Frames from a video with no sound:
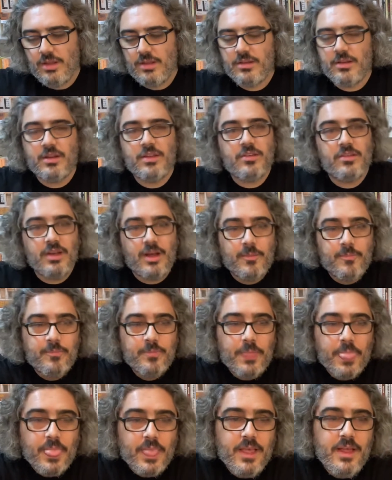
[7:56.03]
Dedik ya
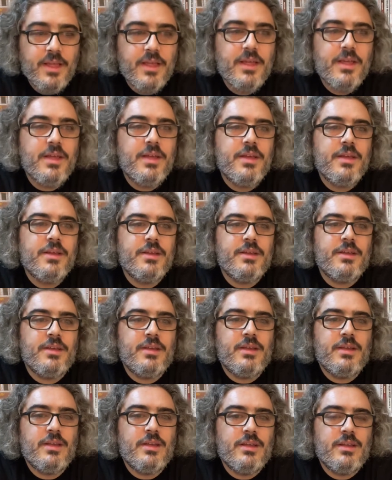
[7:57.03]

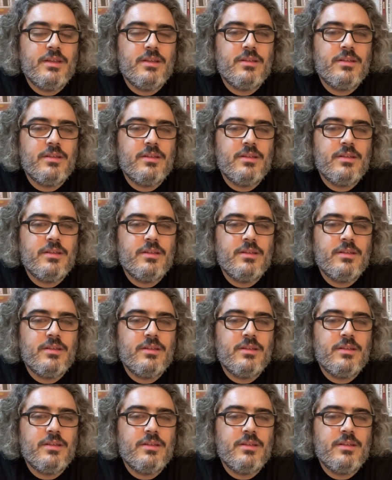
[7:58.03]
e,